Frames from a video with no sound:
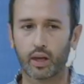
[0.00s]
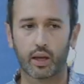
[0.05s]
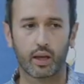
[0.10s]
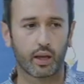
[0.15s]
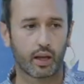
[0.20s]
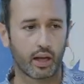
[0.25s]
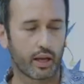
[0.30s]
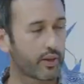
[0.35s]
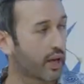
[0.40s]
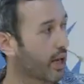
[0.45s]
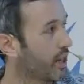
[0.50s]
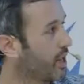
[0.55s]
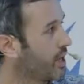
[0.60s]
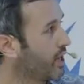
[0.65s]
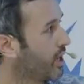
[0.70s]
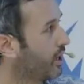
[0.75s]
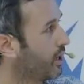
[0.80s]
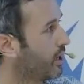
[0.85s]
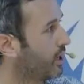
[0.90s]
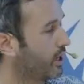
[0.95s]
La
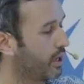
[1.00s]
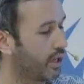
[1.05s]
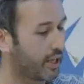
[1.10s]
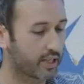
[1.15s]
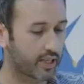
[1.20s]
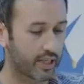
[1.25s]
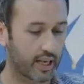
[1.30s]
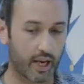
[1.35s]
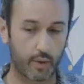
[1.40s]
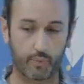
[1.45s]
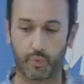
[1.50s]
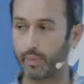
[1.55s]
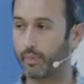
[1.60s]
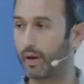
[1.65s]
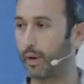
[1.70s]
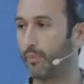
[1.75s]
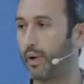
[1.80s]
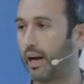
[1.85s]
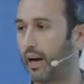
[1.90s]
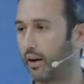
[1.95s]
entradilla es el
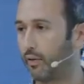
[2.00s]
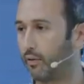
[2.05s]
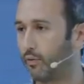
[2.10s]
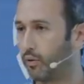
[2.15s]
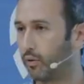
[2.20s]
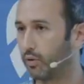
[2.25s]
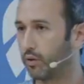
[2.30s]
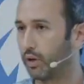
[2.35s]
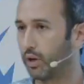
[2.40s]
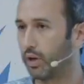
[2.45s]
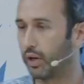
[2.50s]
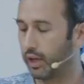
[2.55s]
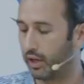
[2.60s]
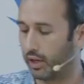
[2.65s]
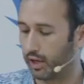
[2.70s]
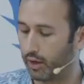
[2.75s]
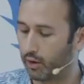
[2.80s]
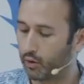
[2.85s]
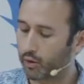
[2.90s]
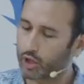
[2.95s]
primer párrafo.
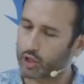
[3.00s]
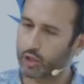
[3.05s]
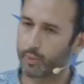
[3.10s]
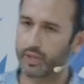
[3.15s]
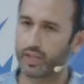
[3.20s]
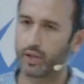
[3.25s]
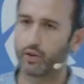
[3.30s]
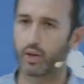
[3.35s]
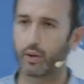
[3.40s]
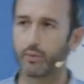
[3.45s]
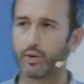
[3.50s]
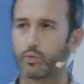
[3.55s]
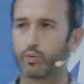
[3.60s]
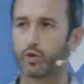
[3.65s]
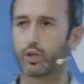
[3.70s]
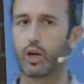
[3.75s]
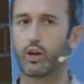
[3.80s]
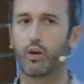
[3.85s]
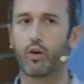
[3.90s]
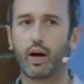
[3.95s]
Eh, ¿Nunca os ha pasado que habéis
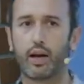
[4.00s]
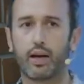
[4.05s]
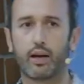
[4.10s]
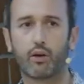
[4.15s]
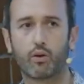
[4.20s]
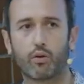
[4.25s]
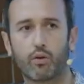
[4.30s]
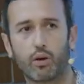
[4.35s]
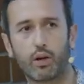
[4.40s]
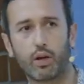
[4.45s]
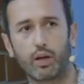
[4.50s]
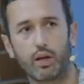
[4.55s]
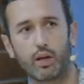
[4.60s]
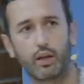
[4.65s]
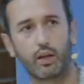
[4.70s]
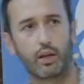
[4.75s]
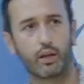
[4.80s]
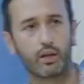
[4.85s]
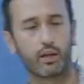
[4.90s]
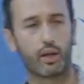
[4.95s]
buscado algo
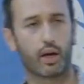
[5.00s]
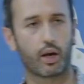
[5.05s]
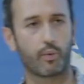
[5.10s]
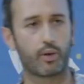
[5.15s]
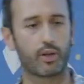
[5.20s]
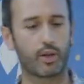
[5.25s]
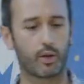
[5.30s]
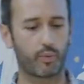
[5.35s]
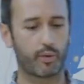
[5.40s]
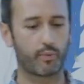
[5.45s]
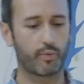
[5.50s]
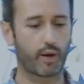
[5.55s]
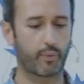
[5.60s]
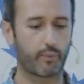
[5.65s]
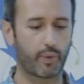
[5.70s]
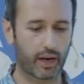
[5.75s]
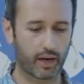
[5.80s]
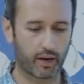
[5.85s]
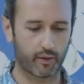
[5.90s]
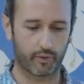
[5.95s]
y de repente el primer
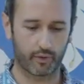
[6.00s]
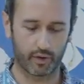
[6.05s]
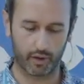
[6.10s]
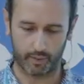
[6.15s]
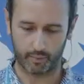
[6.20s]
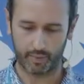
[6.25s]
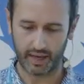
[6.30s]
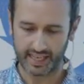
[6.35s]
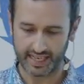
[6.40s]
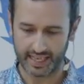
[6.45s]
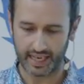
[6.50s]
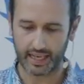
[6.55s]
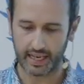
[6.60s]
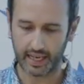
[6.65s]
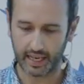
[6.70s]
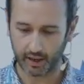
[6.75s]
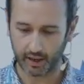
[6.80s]
párrafo eh, veis allí en